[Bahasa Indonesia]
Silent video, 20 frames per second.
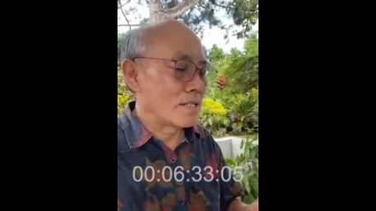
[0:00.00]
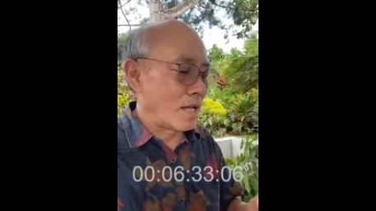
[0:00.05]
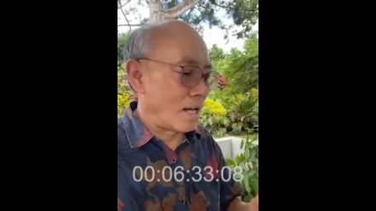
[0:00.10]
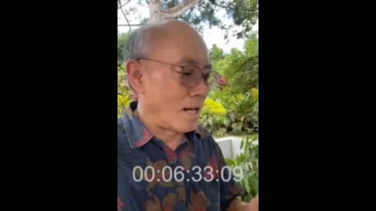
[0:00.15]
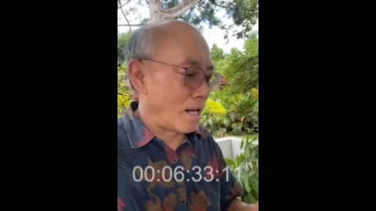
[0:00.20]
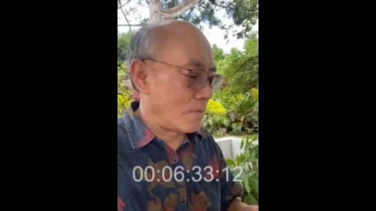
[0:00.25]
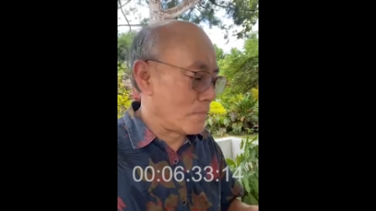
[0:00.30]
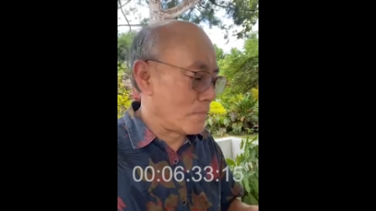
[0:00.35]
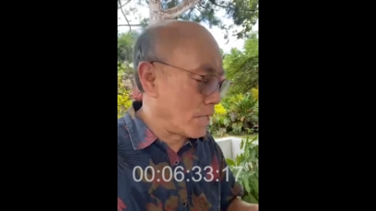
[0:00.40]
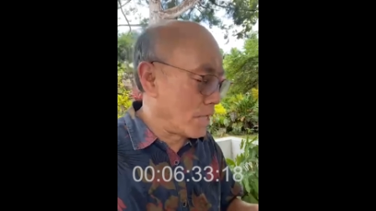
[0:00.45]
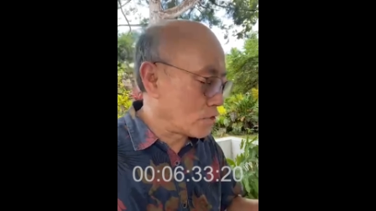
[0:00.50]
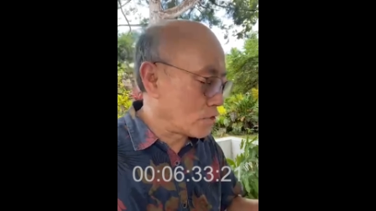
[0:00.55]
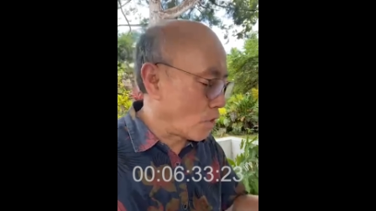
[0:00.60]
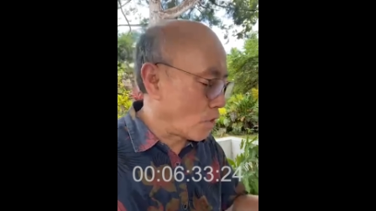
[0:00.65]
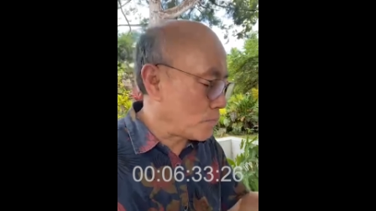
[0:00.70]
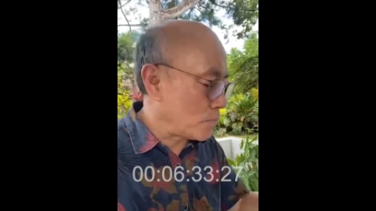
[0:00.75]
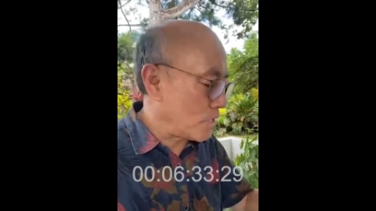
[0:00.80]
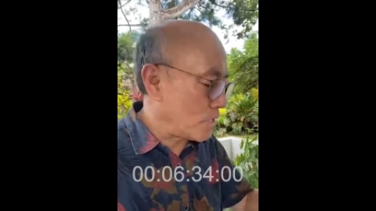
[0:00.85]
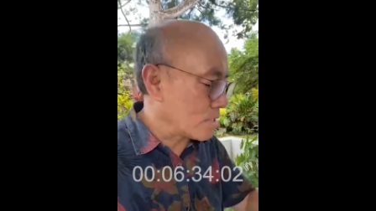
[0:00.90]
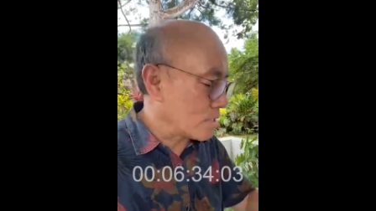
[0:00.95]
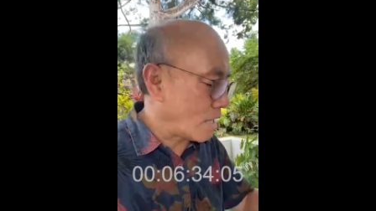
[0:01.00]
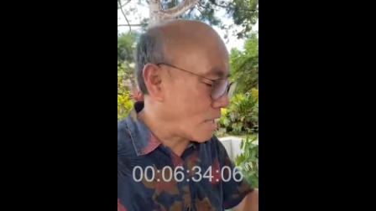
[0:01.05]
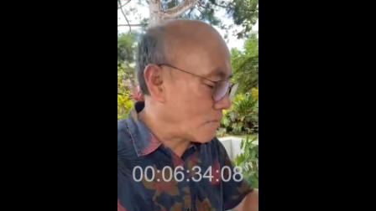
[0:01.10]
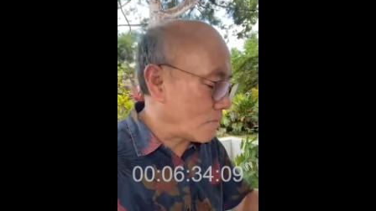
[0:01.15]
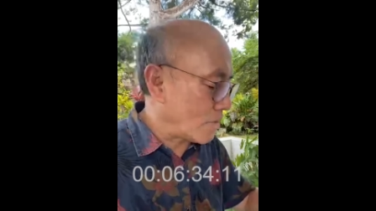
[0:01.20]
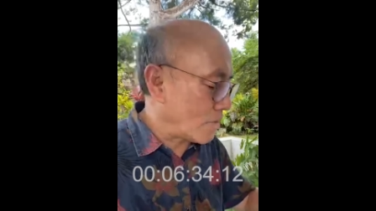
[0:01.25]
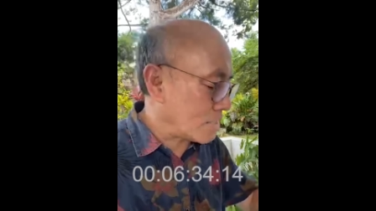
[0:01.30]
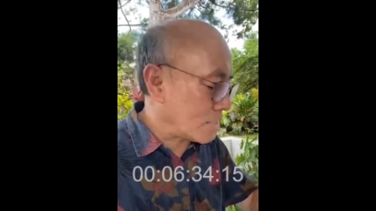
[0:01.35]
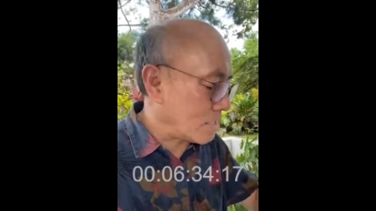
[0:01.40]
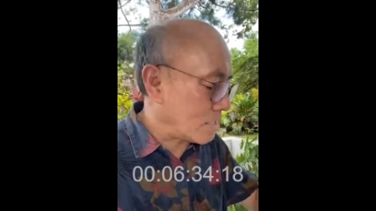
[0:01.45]
dalam hidup
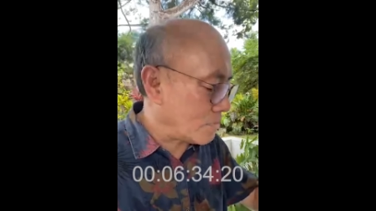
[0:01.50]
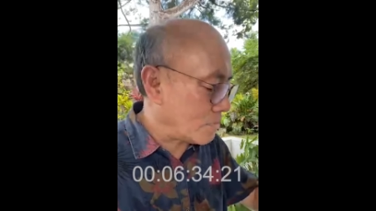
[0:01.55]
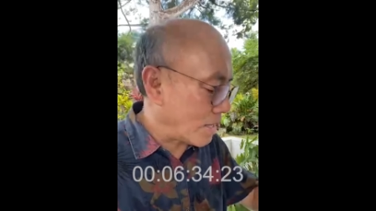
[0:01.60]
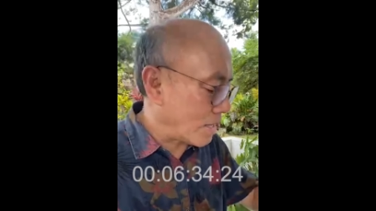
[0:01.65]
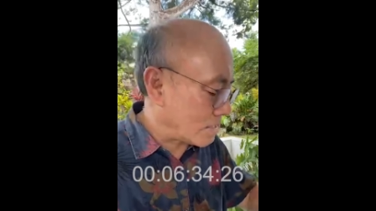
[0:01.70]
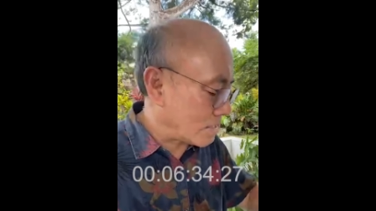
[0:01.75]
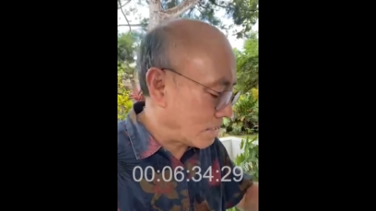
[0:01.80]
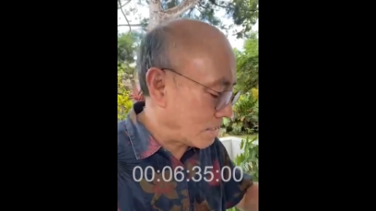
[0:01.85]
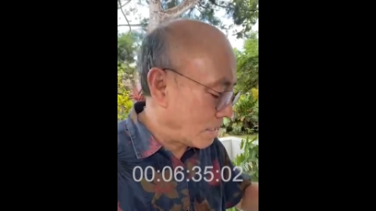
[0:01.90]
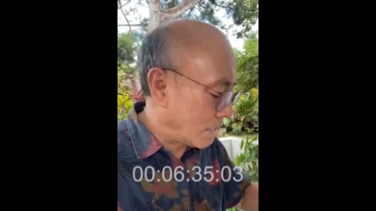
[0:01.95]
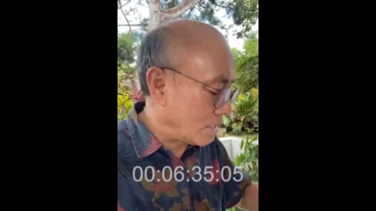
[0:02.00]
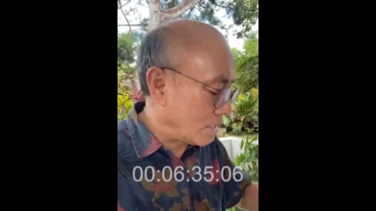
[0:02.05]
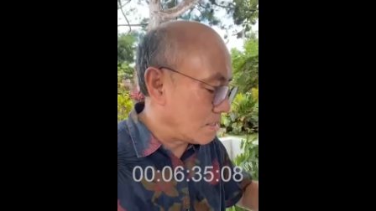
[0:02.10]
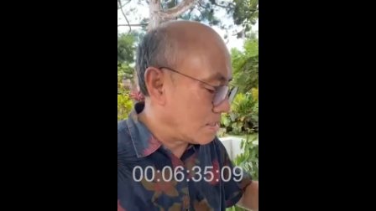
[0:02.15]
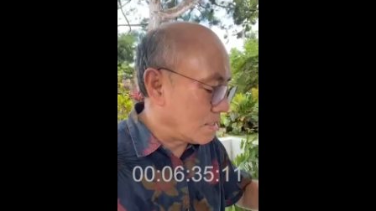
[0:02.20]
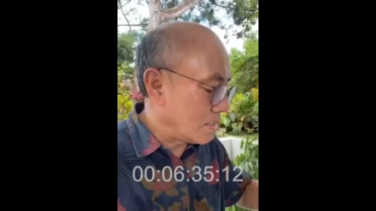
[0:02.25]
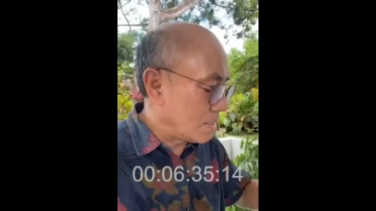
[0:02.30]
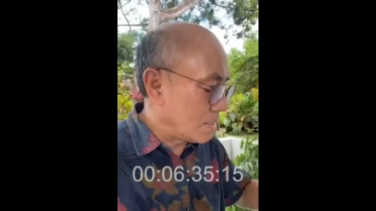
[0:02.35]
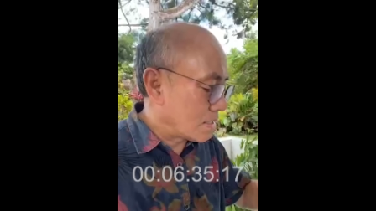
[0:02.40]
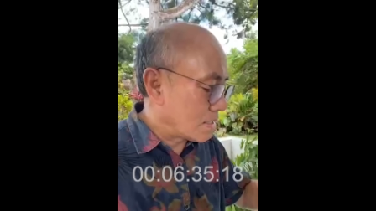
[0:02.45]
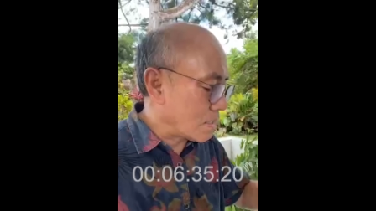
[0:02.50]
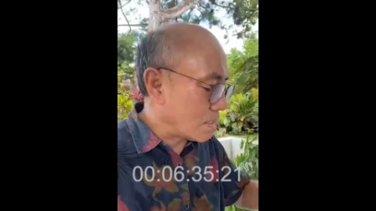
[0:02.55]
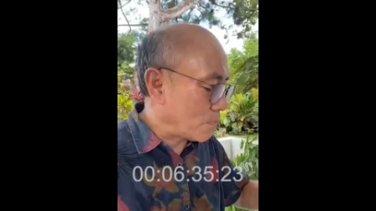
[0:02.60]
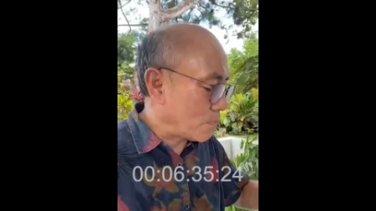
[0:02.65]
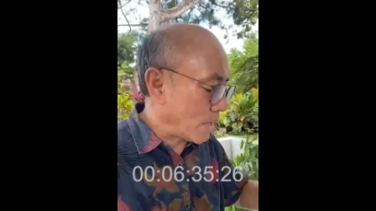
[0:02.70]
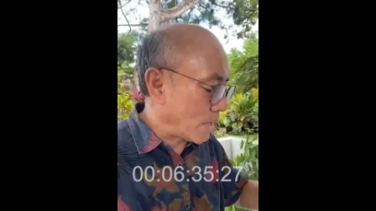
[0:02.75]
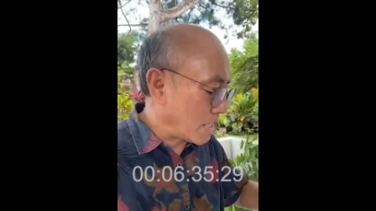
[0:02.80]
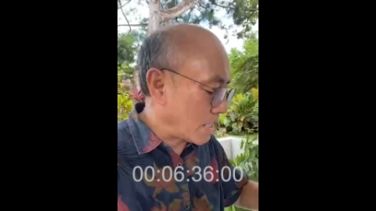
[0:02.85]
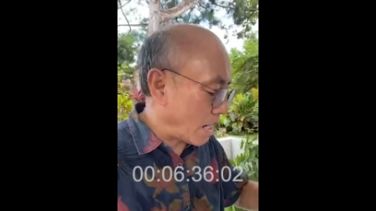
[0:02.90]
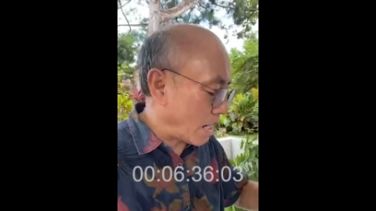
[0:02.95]
kita masing-masing
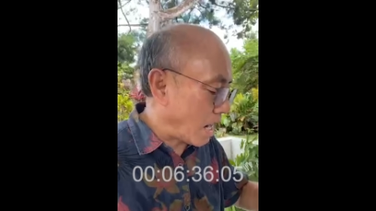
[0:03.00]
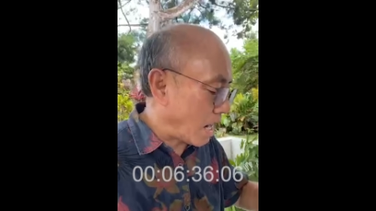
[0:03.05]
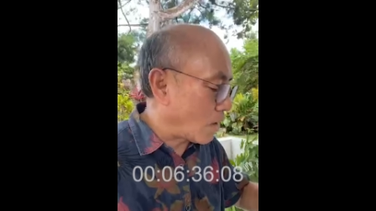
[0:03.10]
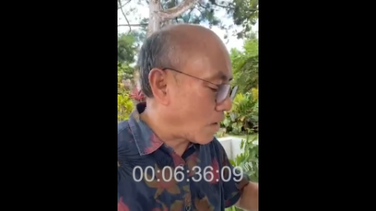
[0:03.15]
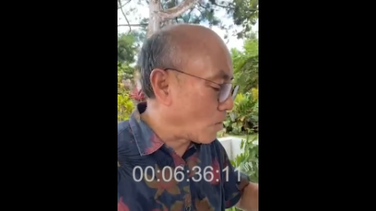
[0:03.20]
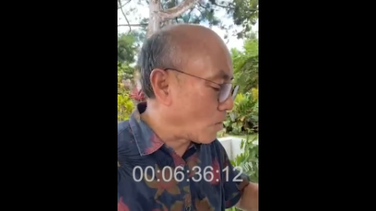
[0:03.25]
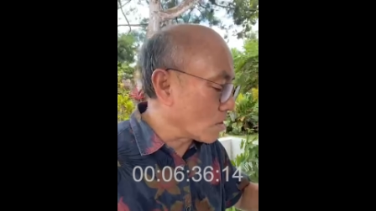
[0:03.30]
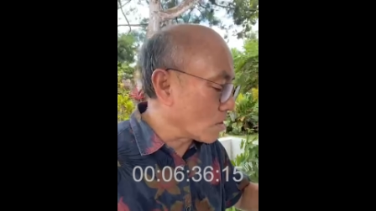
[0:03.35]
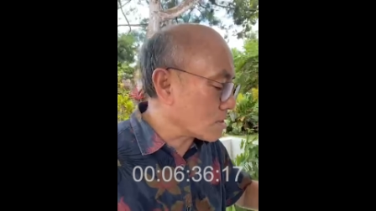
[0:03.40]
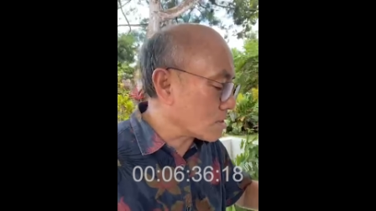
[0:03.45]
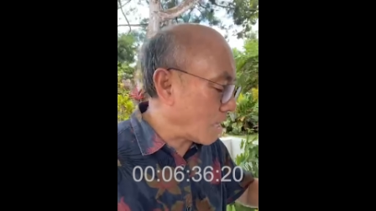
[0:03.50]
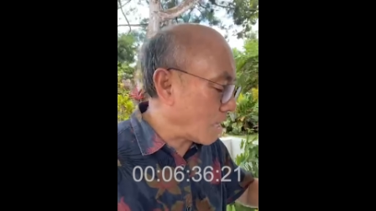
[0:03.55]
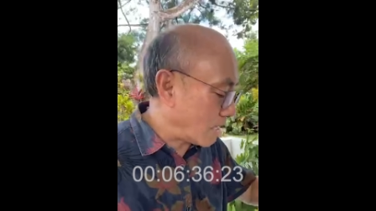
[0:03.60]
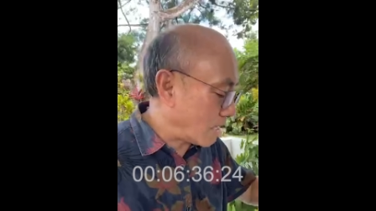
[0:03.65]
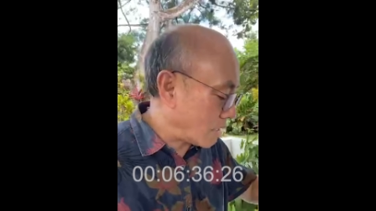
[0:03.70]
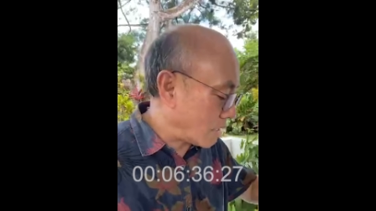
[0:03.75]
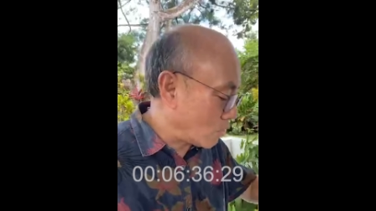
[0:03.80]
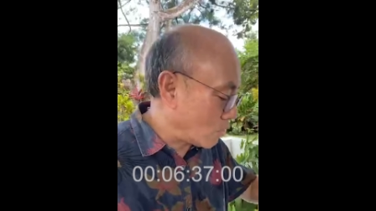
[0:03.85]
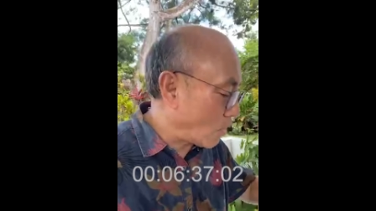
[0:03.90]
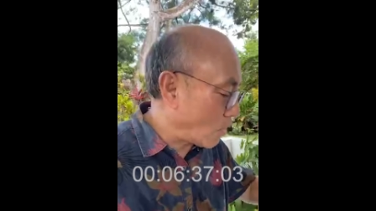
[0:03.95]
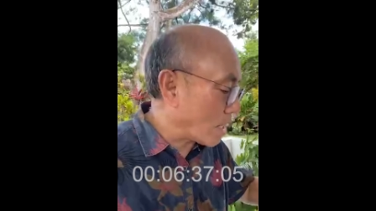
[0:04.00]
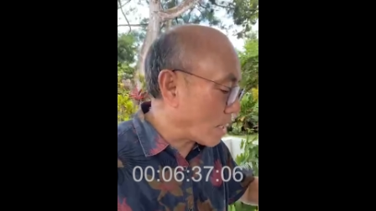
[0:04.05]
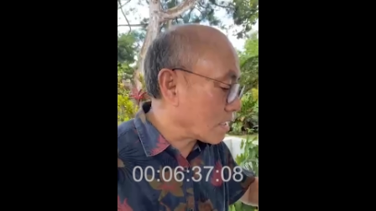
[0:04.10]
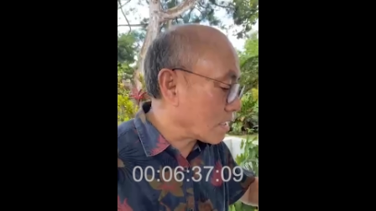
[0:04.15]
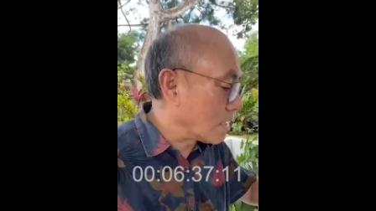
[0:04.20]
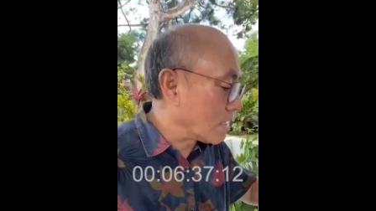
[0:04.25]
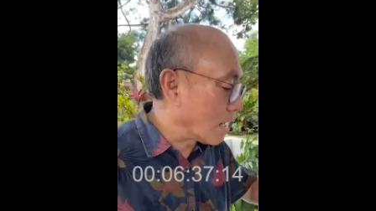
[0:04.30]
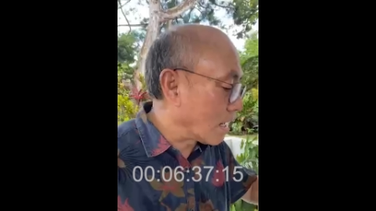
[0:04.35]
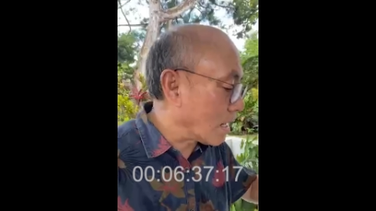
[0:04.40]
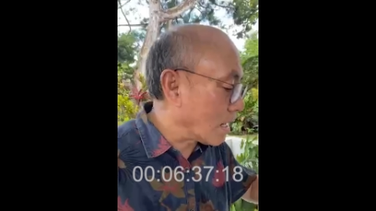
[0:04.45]
sebagai anggota
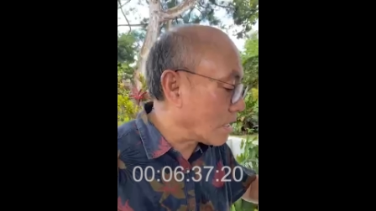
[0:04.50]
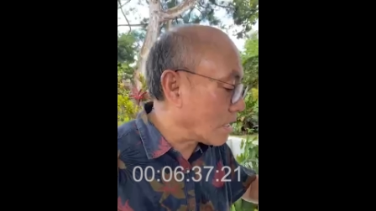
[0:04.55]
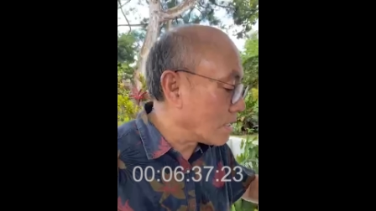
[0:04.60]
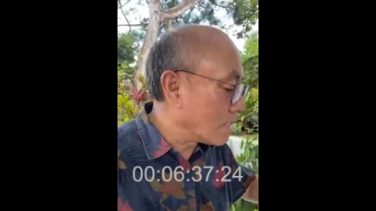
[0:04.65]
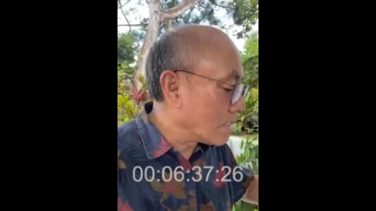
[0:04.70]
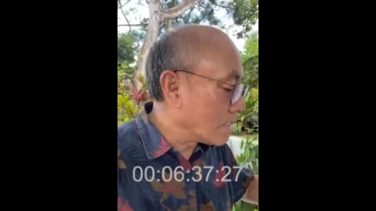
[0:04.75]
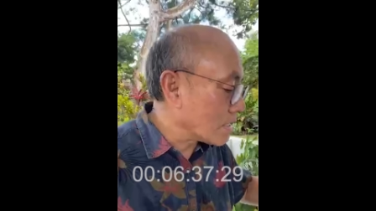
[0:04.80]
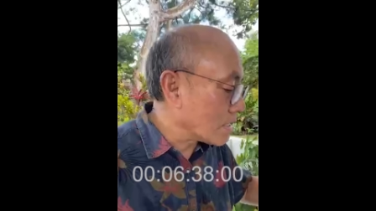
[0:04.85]
keluarga,